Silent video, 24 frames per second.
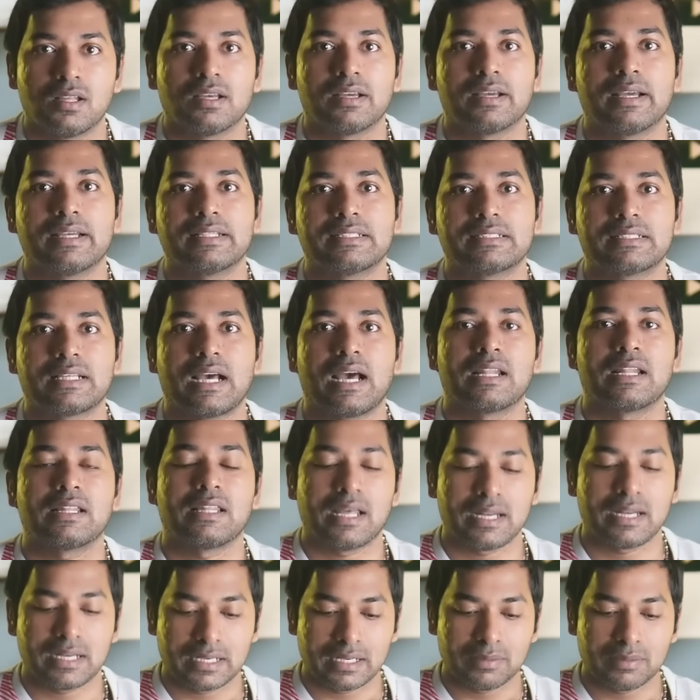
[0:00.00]
గైస్
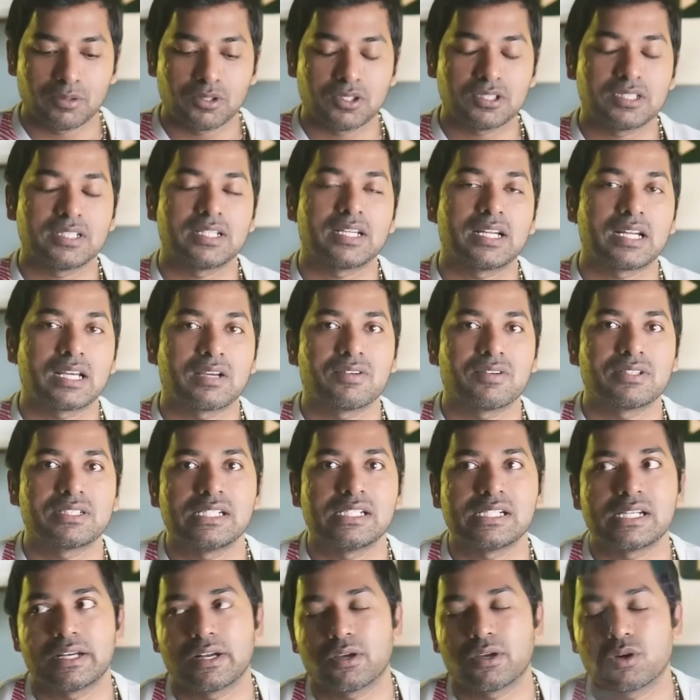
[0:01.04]
దానికంటే ముందు చిన్న రిక్వెస్ట్ ఏంటంటే